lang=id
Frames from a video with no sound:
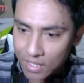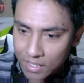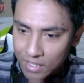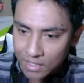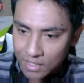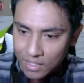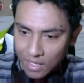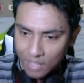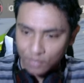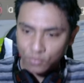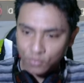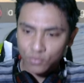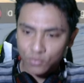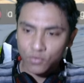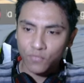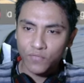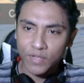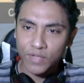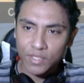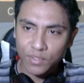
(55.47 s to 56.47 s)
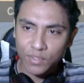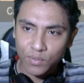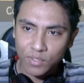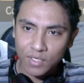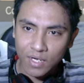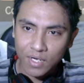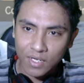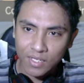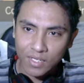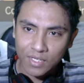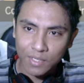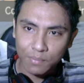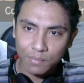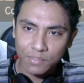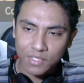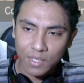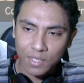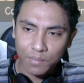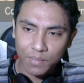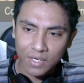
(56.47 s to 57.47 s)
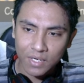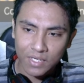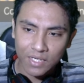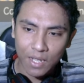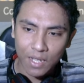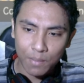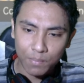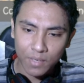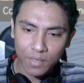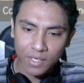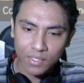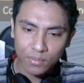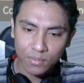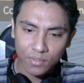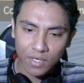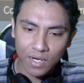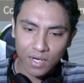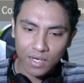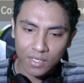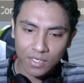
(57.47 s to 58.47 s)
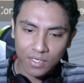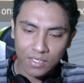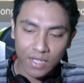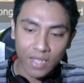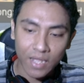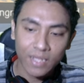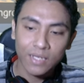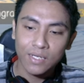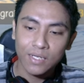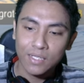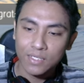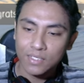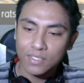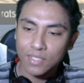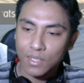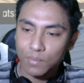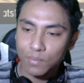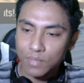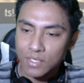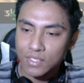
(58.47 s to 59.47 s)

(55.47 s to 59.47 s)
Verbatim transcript: Dan untuk fitur nyari gems yang paling gampang itu dari daily sama di